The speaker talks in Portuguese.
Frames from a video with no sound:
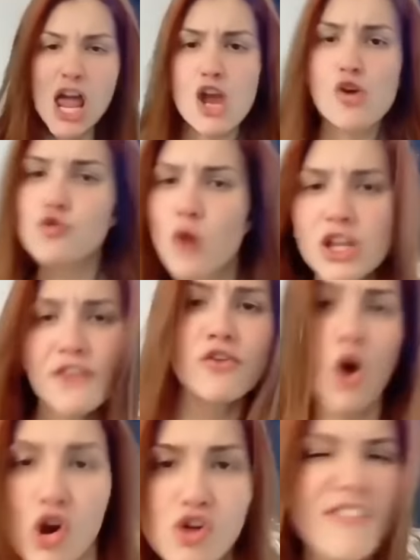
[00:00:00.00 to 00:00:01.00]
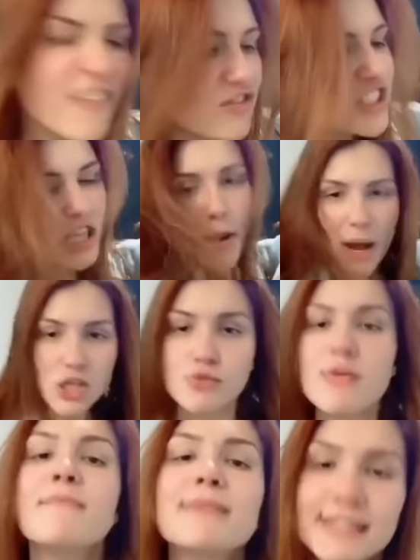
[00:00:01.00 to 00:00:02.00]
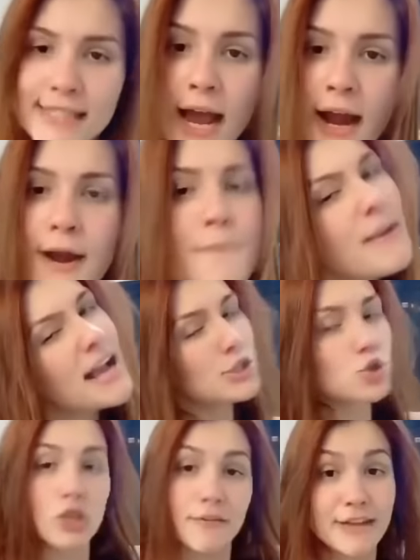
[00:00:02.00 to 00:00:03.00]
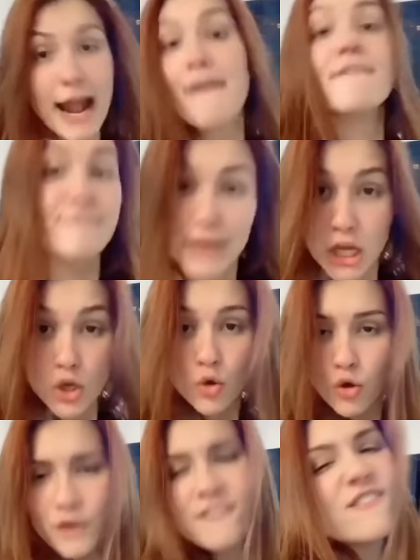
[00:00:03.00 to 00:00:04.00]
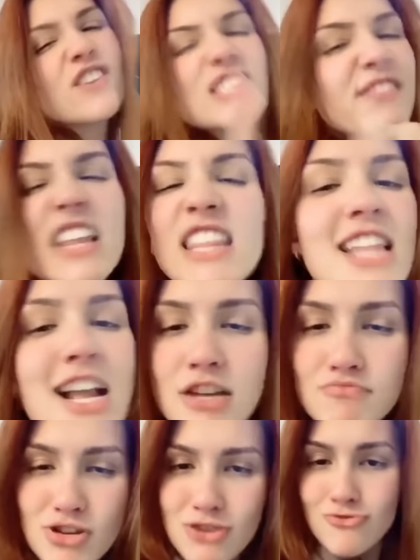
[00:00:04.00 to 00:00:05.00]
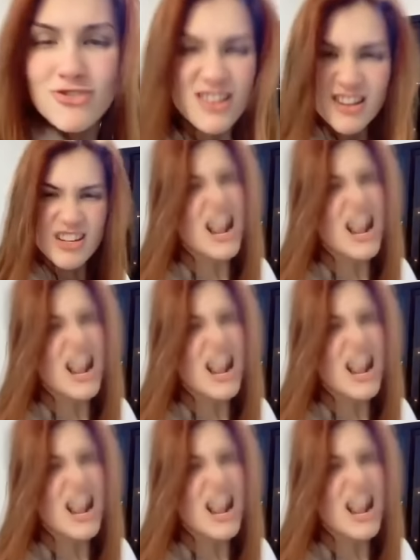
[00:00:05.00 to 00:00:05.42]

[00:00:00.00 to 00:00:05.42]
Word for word: Enquanto eu for uva, você pode me pisar, mas quando eu virar vinho, você vai ter que me engolir.